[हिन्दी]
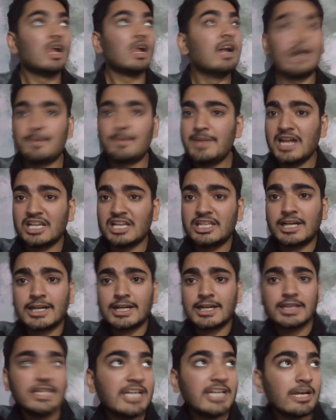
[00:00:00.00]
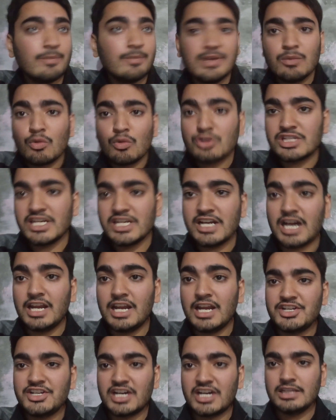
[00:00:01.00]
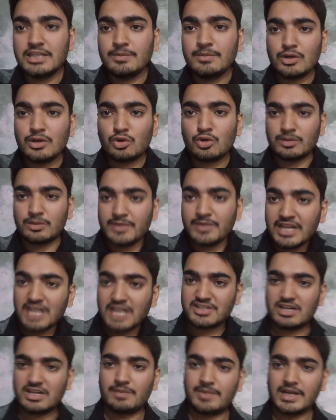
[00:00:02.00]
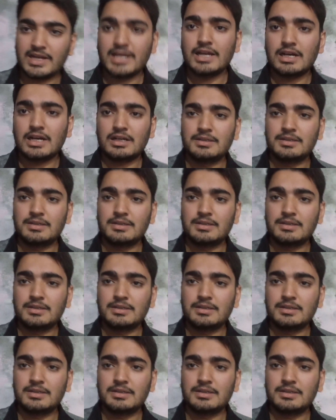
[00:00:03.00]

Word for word: अबे हद कर दी यार बिग बॉस ने गाली चढ़ा दी मेरे को तभी नाचना पड़ गया